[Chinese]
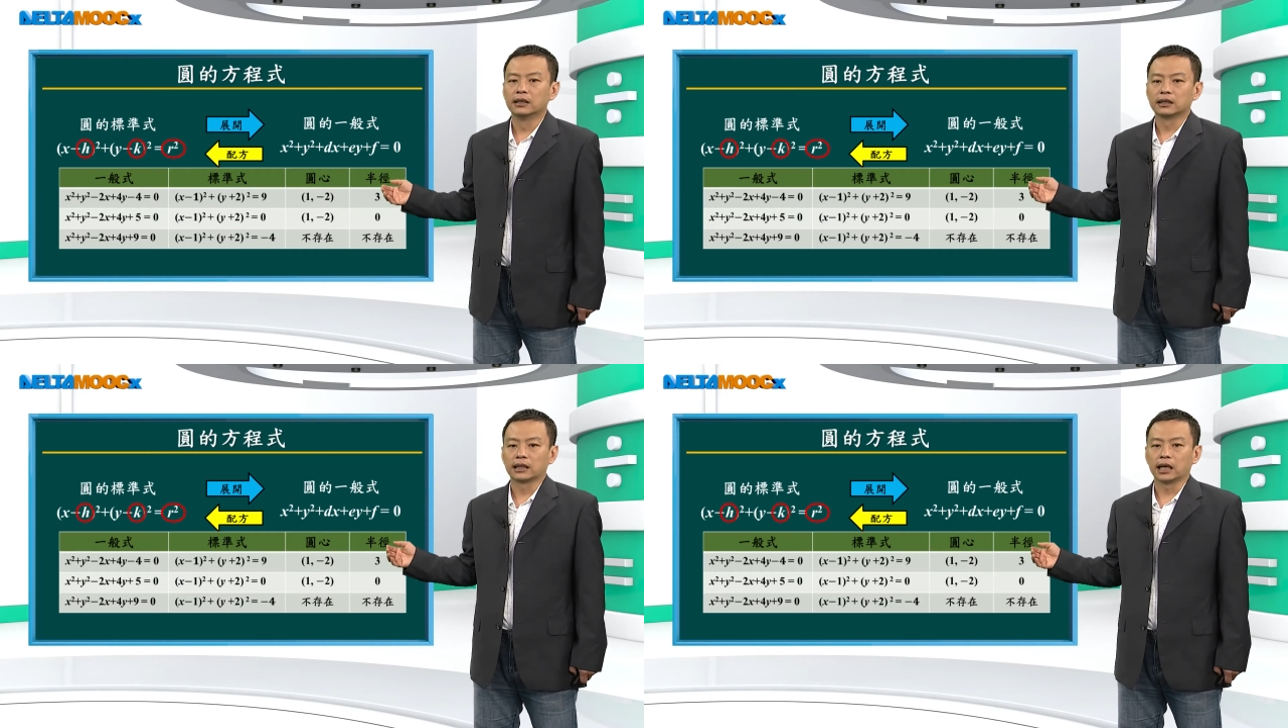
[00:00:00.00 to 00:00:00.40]

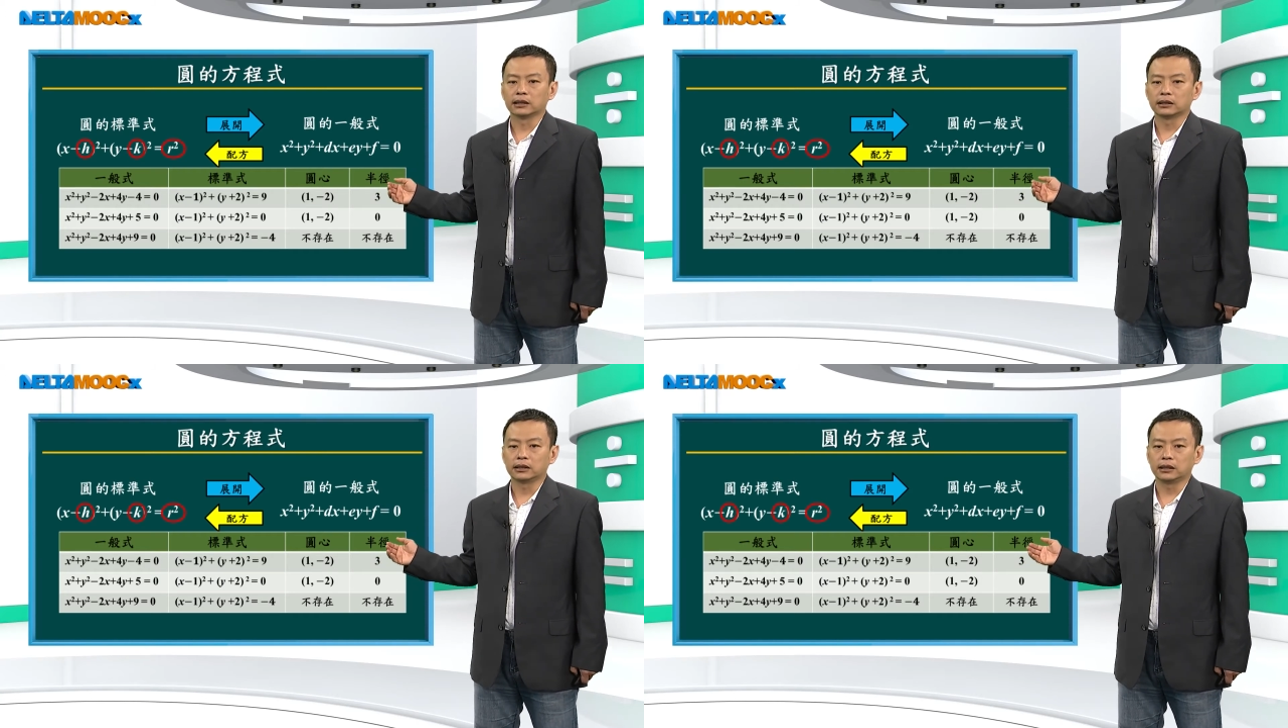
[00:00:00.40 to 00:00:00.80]
那
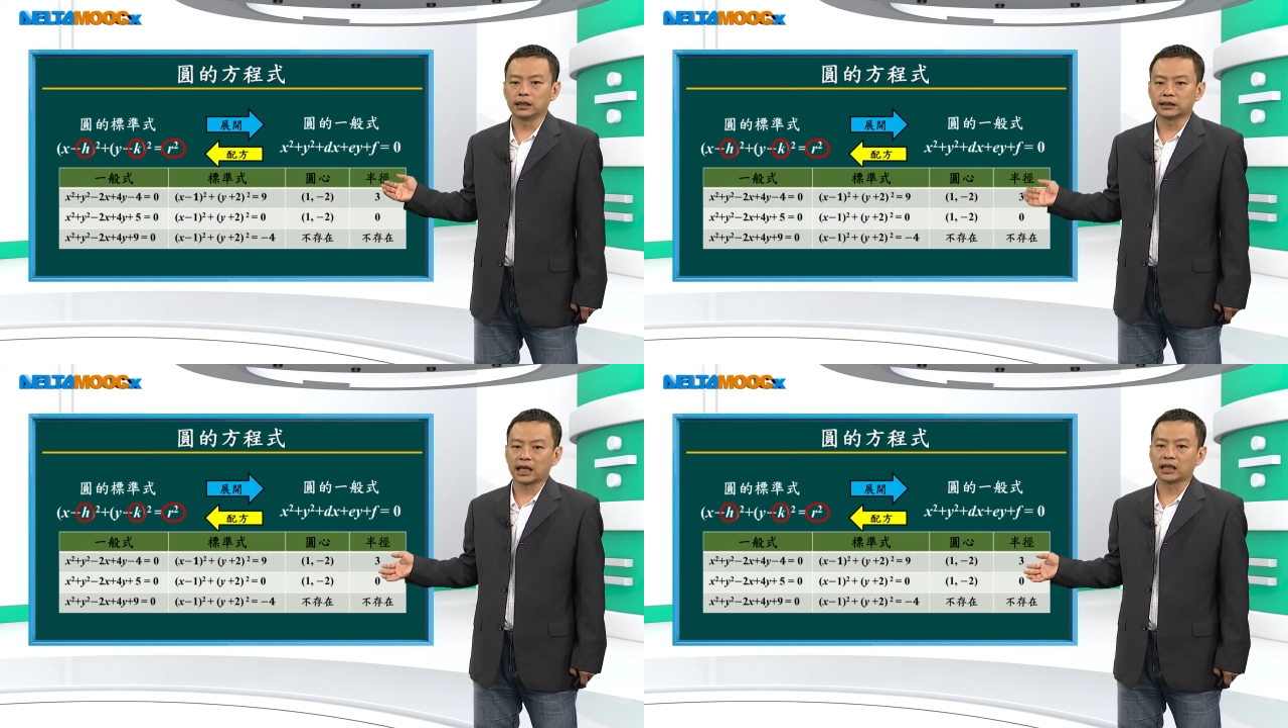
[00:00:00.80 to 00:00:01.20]
第
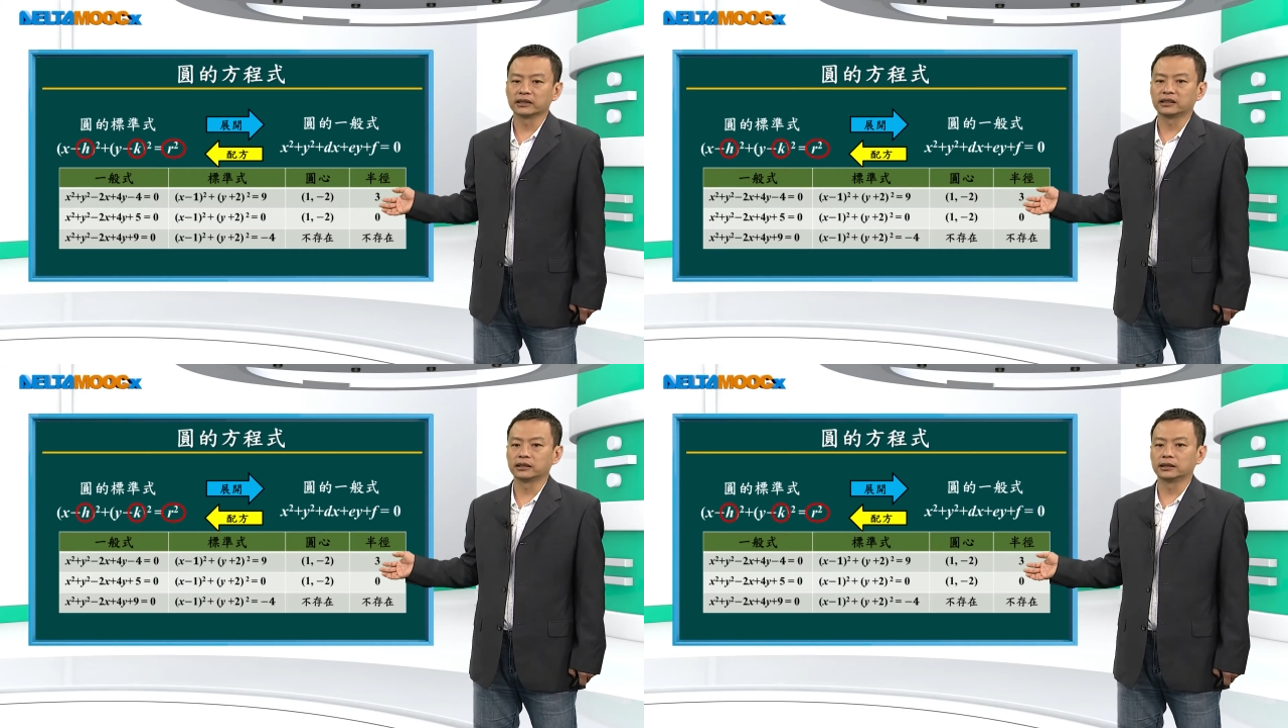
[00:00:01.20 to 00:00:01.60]
三个
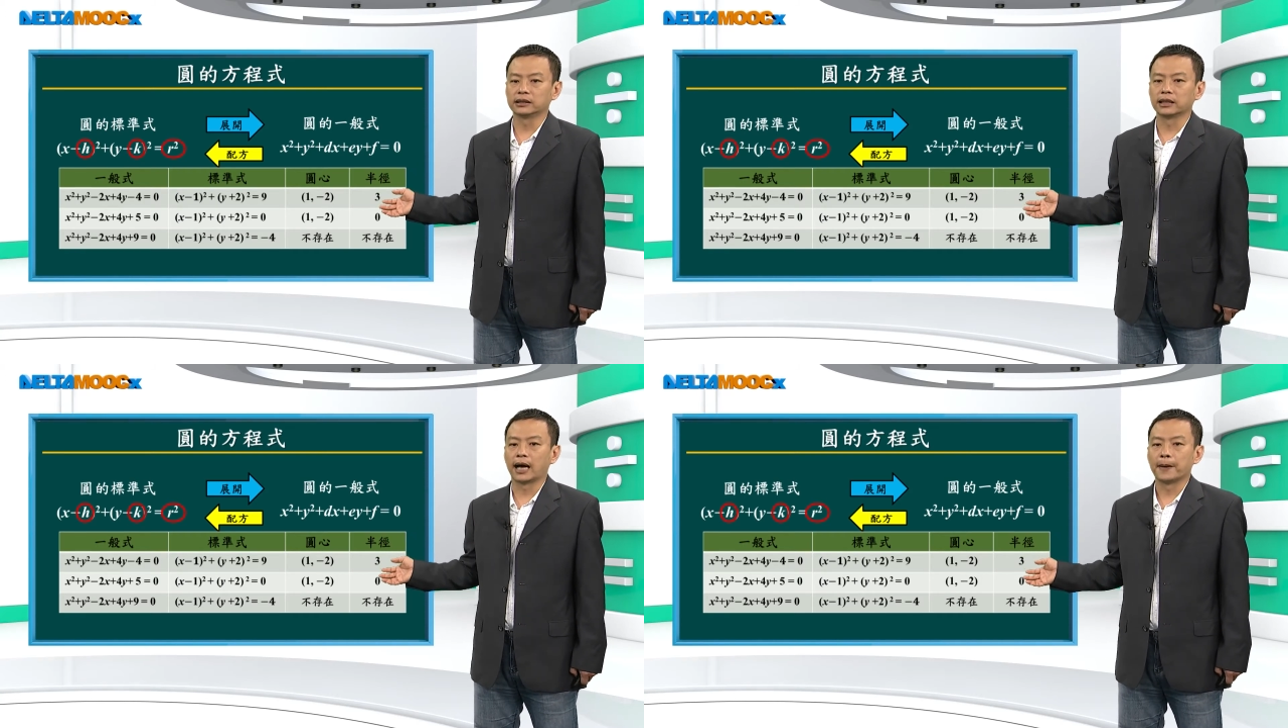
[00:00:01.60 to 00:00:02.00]
式
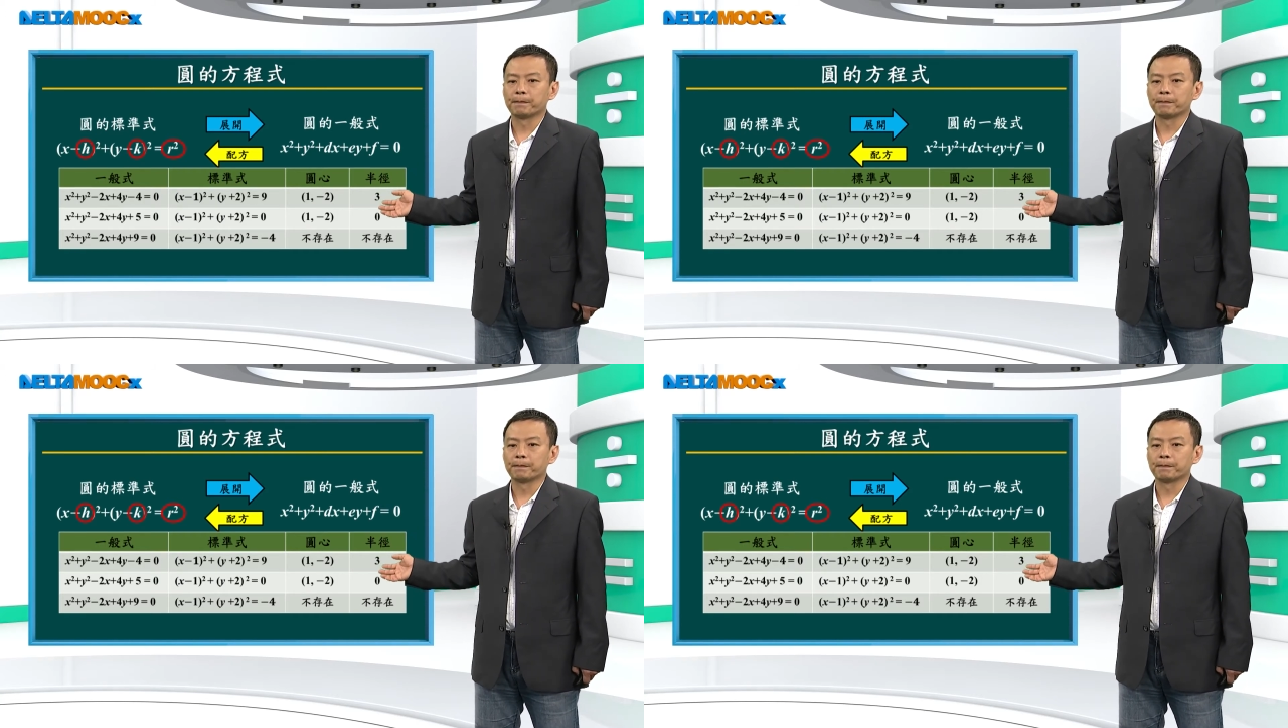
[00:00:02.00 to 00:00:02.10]
子啊，